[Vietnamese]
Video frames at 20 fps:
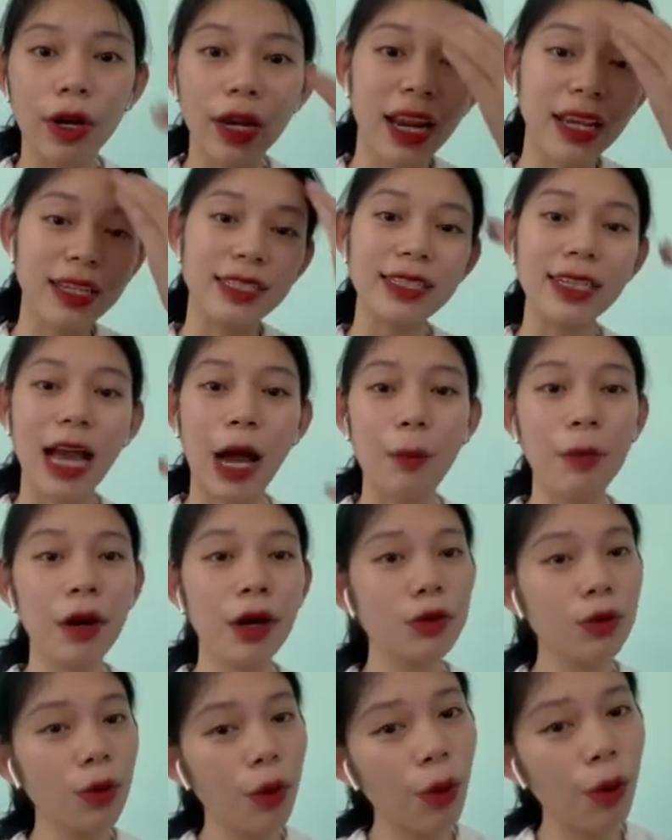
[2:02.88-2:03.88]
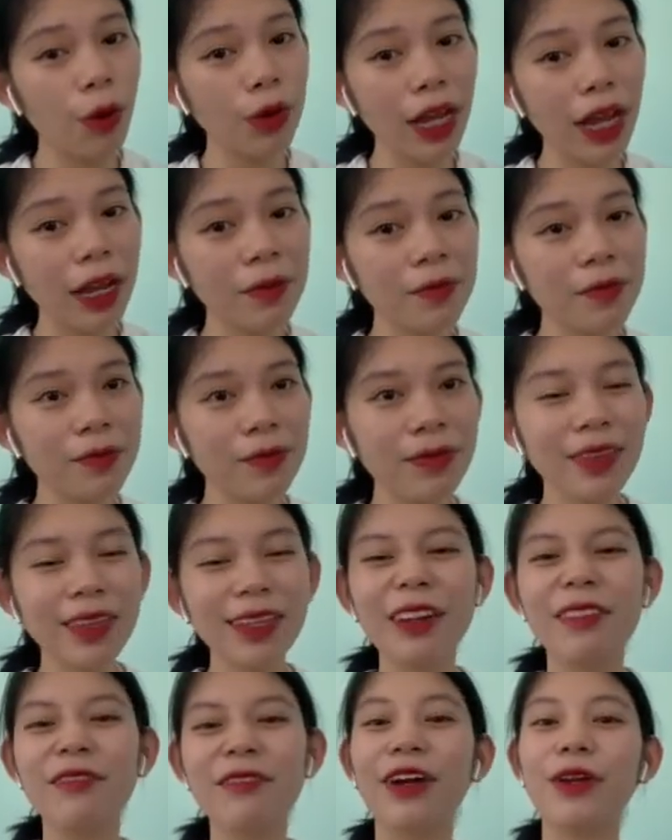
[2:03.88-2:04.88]
là chiếc áo măng tô nhé.
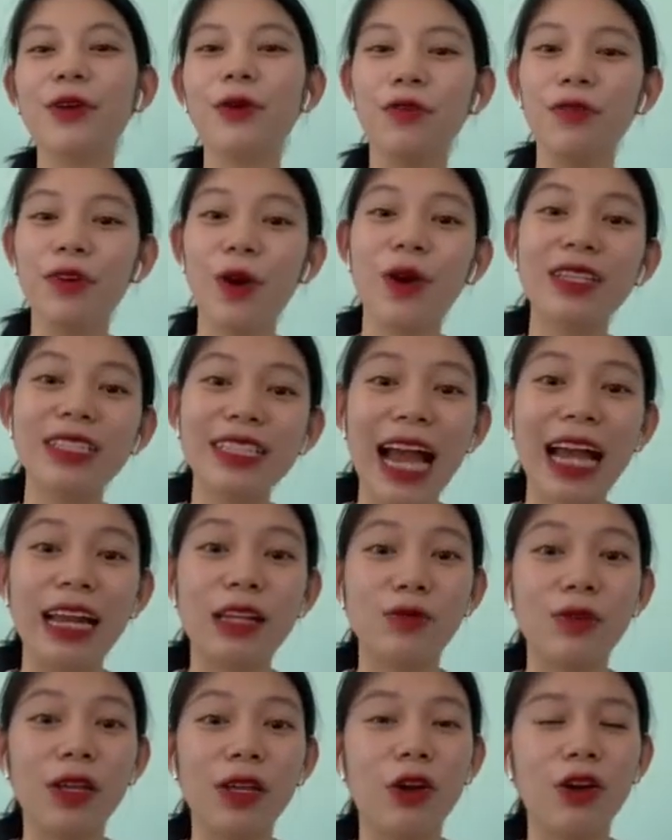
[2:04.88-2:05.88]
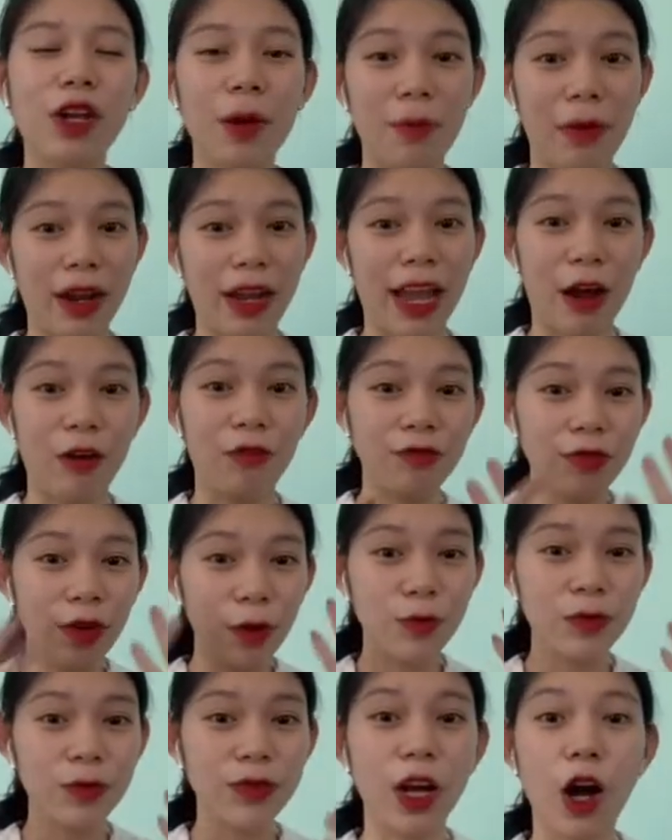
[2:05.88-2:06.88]
Và đối với con trai thì chúng ta có thể mặc cái áo
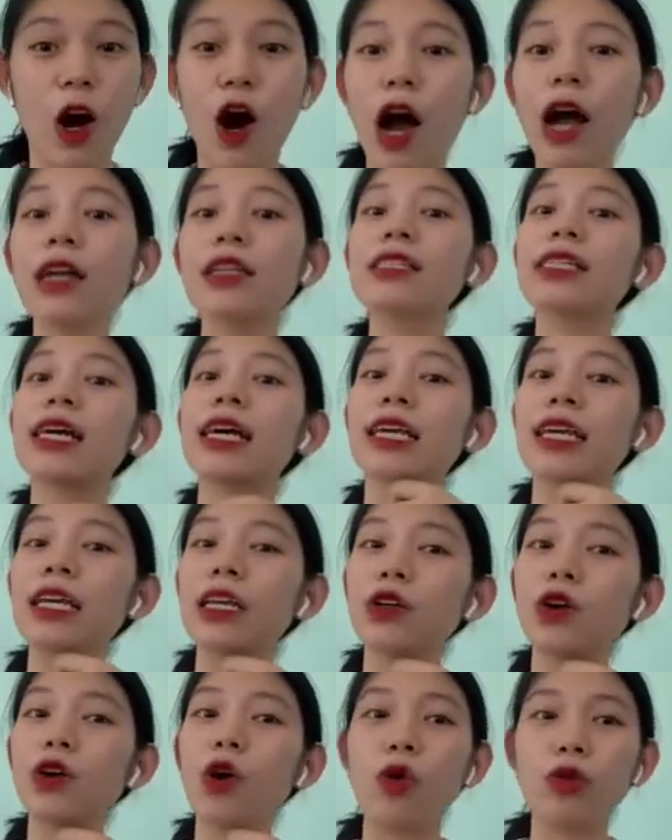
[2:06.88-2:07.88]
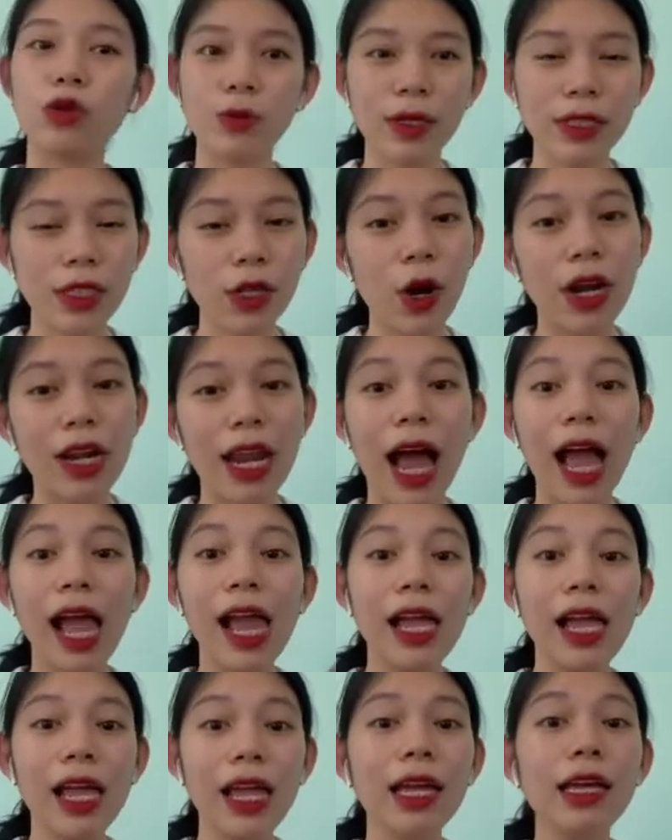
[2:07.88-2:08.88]
phông gió che kín cổ, chúng ta sẽ gọi là
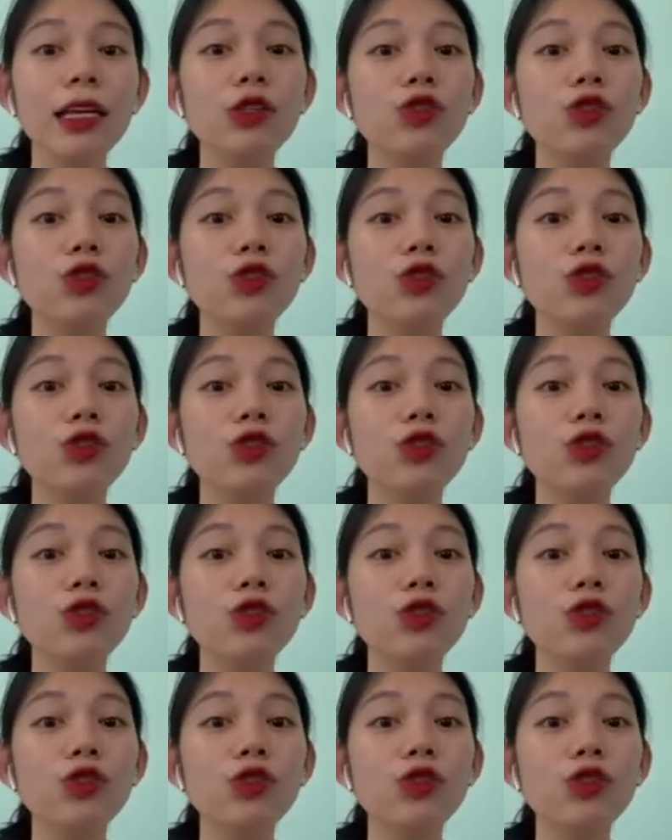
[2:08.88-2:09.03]
un